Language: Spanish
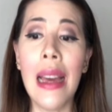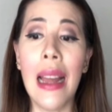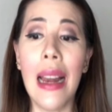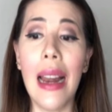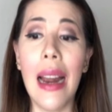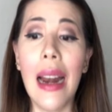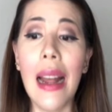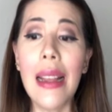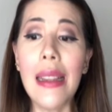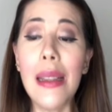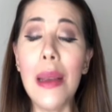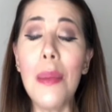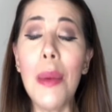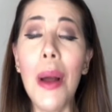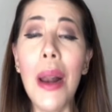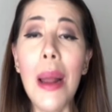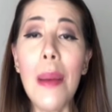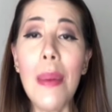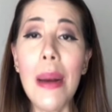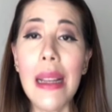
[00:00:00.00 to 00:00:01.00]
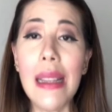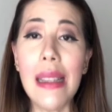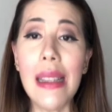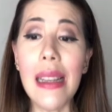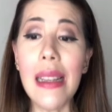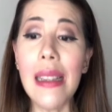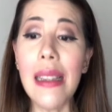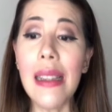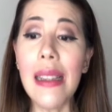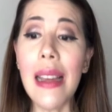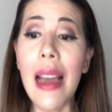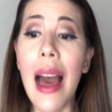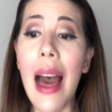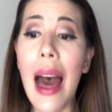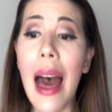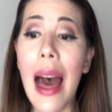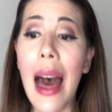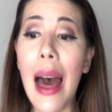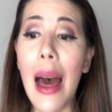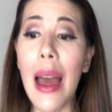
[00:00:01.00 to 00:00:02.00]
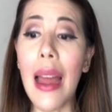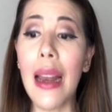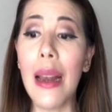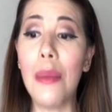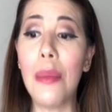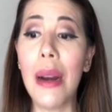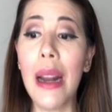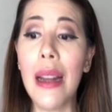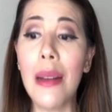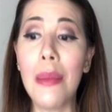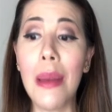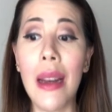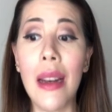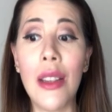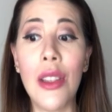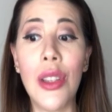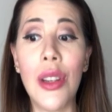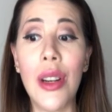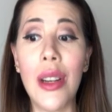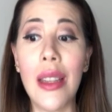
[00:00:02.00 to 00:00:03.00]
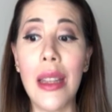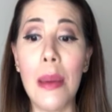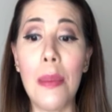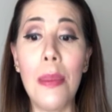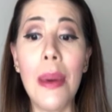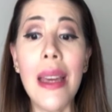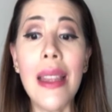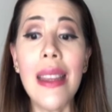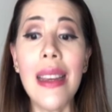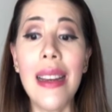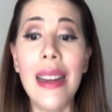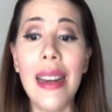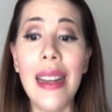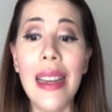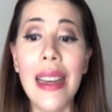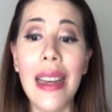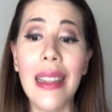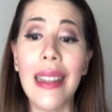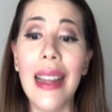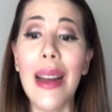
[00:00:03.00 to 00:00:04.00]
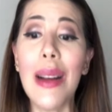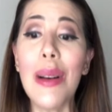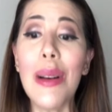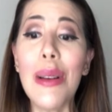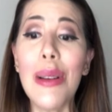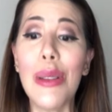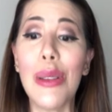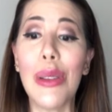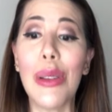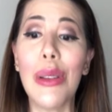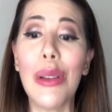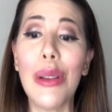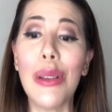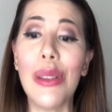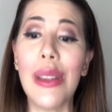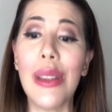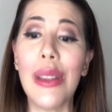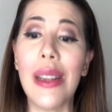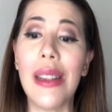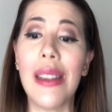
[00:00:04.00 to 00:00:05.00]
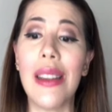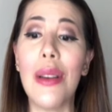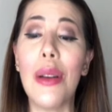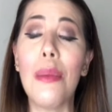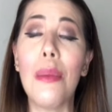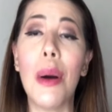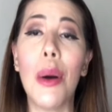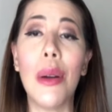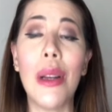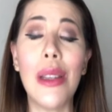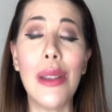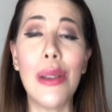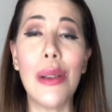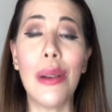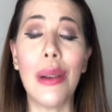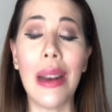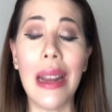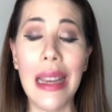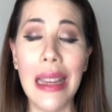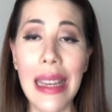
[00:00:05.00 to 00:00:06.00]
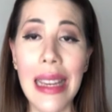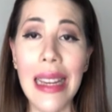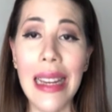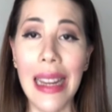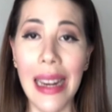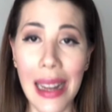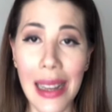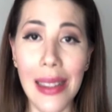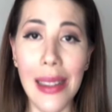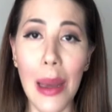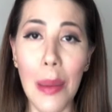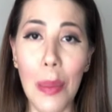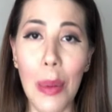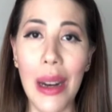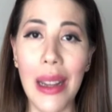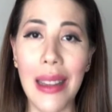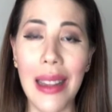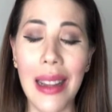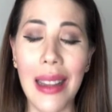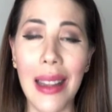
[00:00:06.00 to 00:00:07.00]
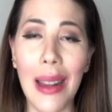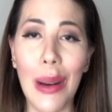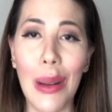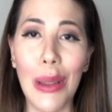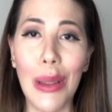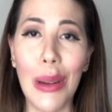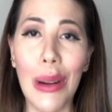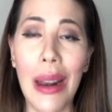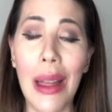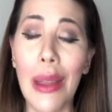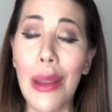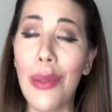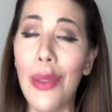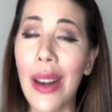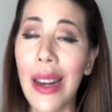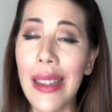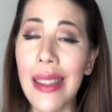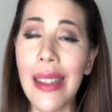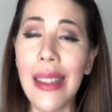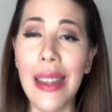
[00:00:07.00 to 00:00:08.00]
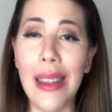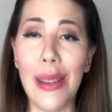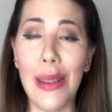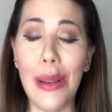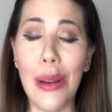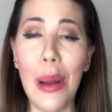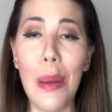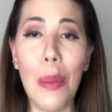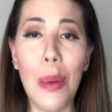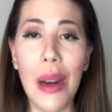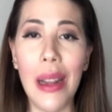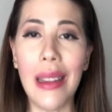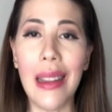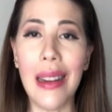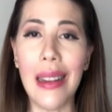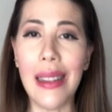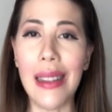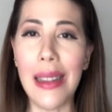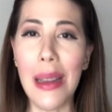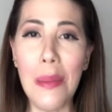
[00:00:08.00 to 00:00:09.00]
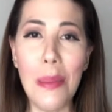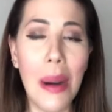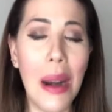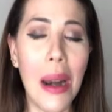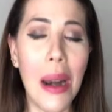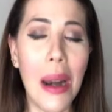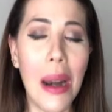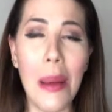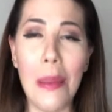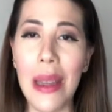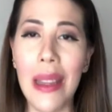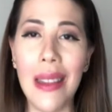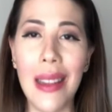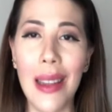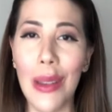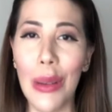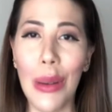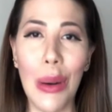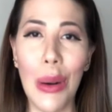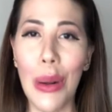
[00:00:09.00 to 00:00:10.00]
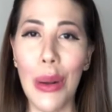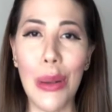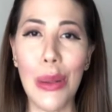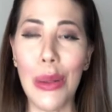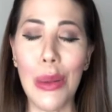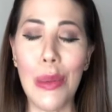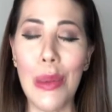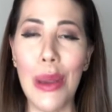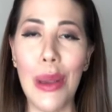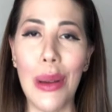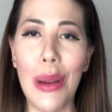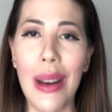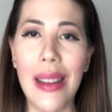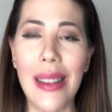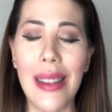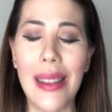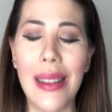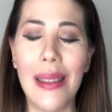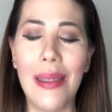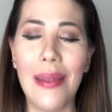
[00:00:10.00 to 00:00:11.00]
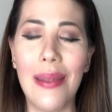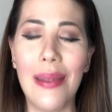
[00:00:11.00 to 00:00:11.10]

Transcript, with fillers: Le agradecemos la presencia a el brand manager de Pedigree. Está con nosotros el señor Mauricio Rizquín. Gracias por estar del otro lado y felicitaciones por estar siempre en la mente de todos los consumidores.